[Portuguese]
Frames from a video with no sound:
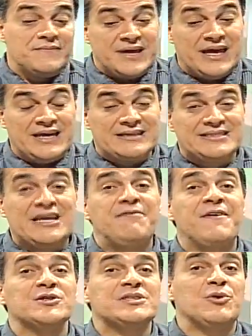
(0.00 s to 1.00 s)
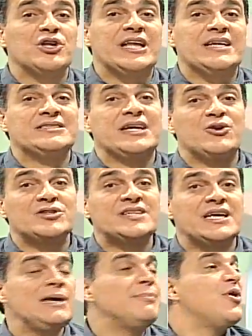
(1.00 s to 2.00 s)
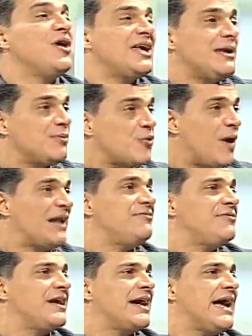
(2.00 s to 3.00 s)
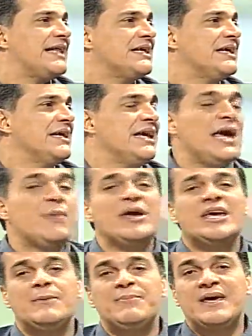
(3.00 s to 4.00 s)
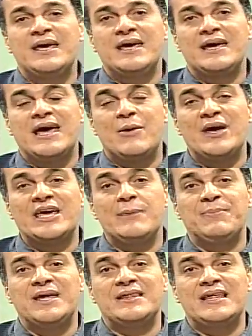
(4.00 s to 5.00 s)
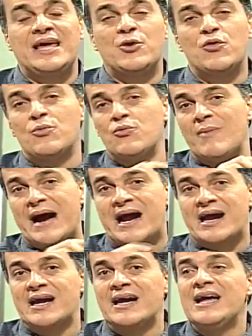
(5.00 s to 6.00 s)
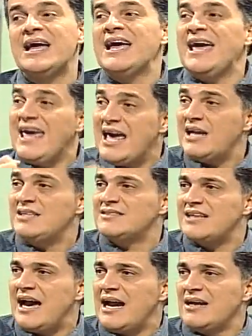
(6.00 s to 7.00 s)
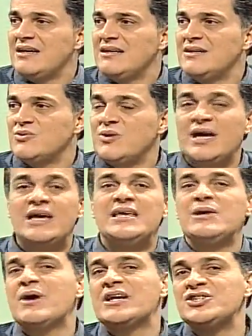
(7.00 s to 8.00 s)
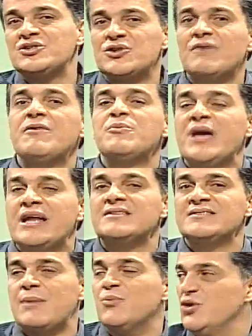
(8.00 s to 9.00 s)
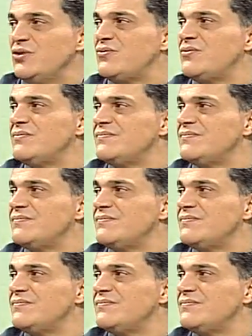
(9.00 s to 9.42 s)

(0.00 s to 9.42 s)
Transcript: é, sem falsa modéstia, a nossa equipe é uma equipe qualificada, é uma equipe que é uma equipe que tem como marca realizar não é? e eu acredito que nós vamos realizar muito. E o